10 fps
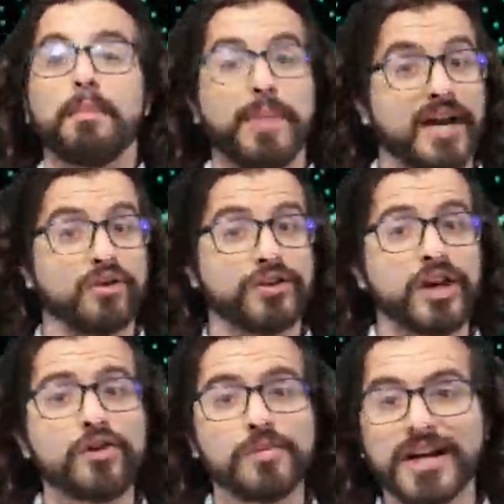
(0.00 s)
Para
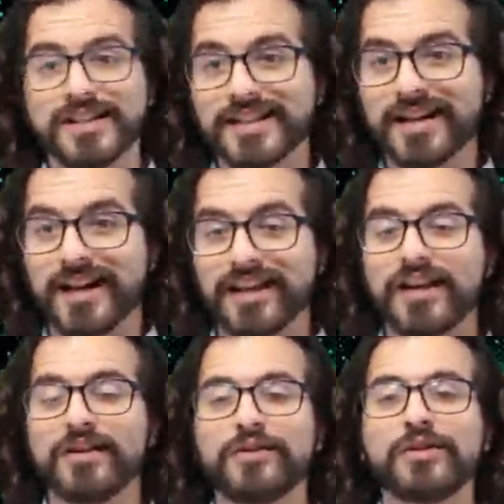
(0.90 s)
contarnos más acerca
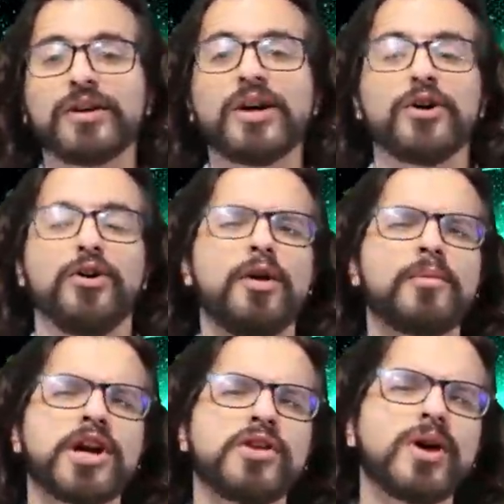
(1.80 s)
de esto, nos
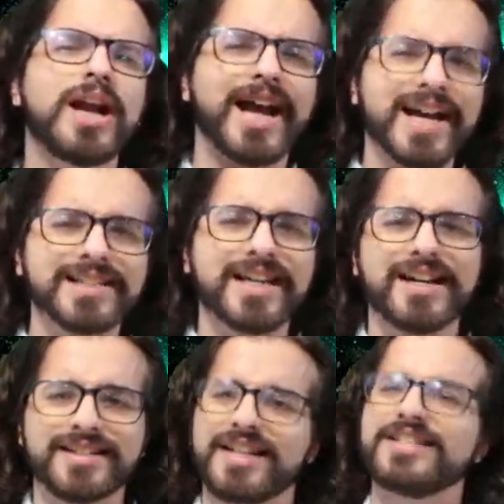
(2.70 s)
hemos ido a la Casa de
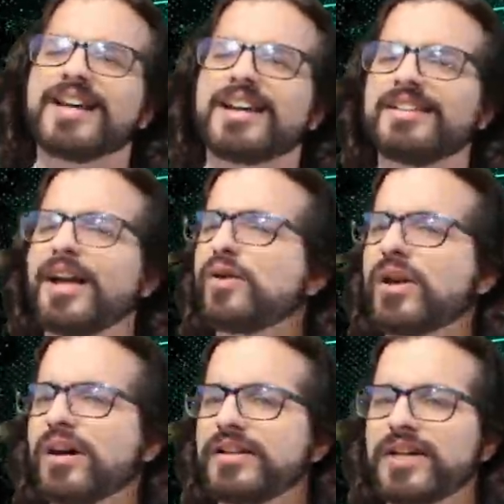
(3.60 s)
la Ciencia que están
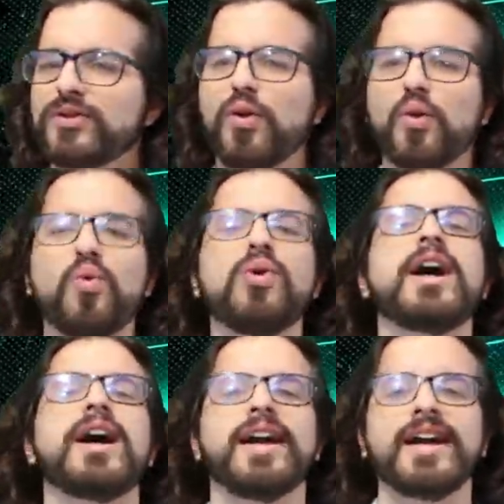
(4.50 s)
organizando
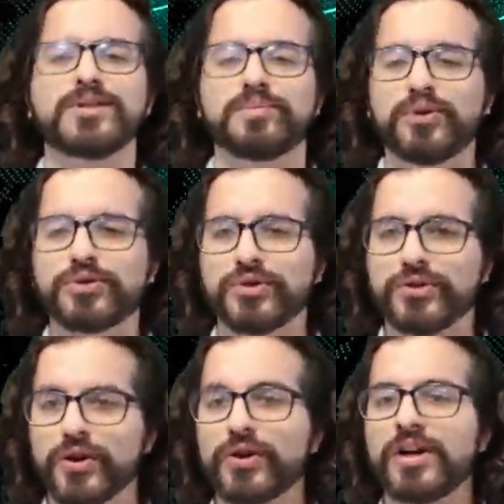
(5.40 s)
una
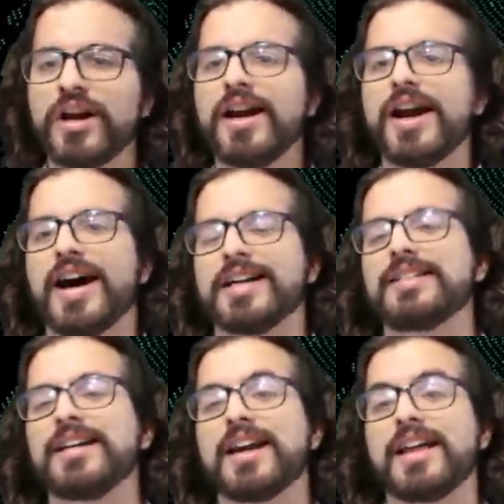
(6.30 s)
exposición
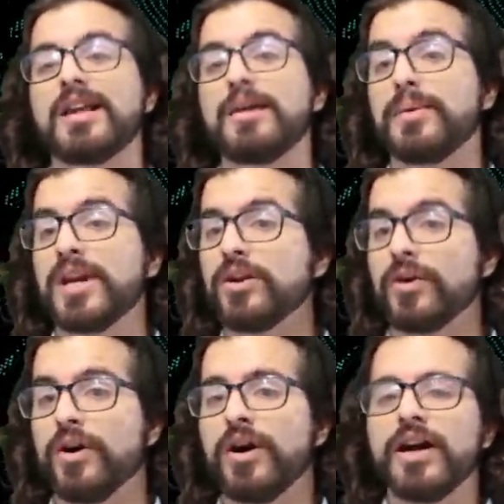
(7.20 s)
acerca del
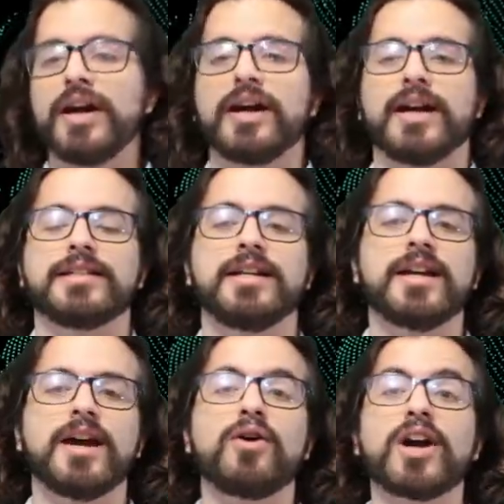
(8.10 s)
veneno. Así
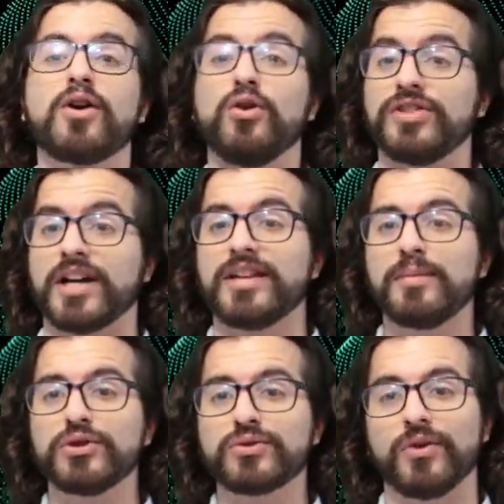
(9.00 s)
que ahora
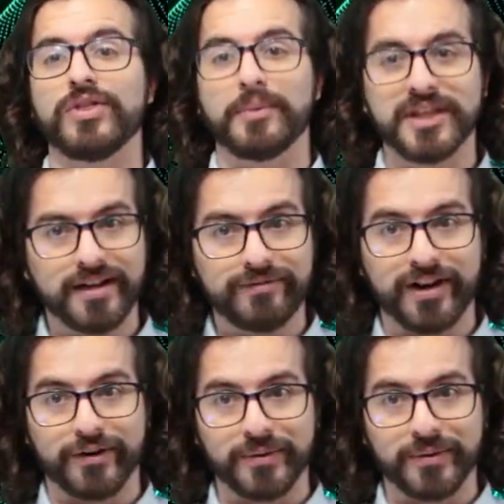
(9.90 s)
contactamos con David Alfaro.